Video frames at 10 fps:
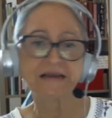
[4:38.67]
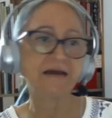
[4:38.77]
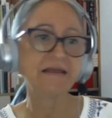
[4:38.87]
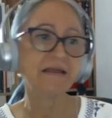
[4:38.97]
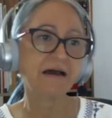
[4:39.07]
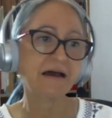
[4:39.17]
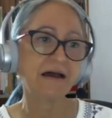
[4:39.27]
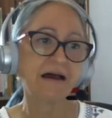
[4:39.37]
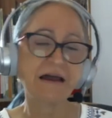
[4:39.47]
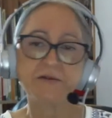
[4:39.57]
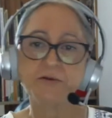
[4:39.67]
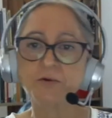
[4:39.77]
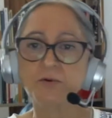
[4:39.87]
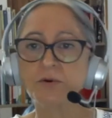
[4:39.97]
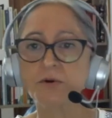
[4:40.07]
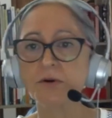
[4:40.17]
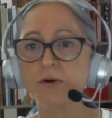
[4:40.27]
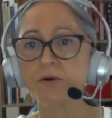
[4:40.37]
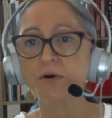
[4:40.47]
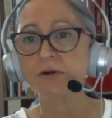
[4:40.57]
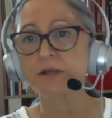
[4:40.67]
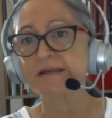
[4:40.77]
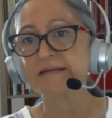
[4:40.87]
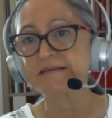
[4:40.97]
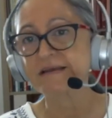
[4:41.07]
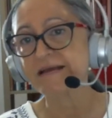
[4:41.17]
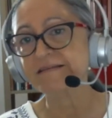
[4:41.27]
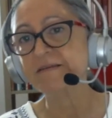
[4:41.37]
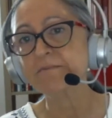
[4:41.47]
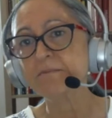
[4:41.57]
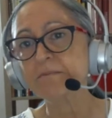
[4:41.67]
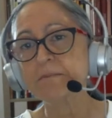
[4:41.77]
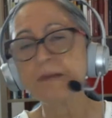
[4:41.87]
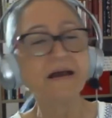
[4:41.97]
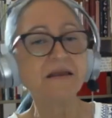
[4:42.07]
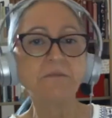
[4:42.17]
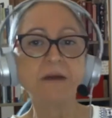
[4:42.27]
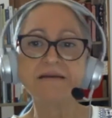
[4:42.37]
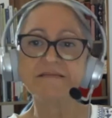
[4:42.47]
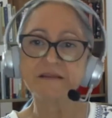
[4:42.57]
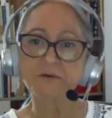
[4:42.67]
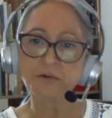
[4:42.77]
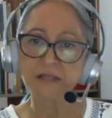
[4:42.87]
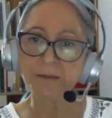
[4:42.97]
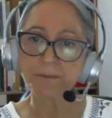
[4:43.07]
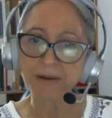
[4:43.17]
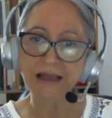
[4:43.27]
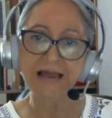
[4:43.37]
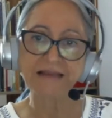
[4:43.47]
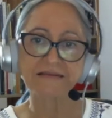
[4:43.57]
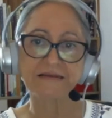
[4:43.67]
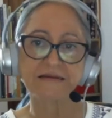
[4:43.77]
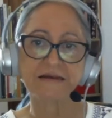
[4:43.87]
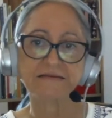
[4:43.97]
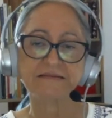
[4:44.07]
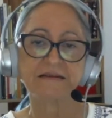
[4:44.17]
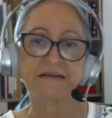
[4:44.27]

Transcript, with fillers: Cada año se este, hacen más y más cirugías plásticas.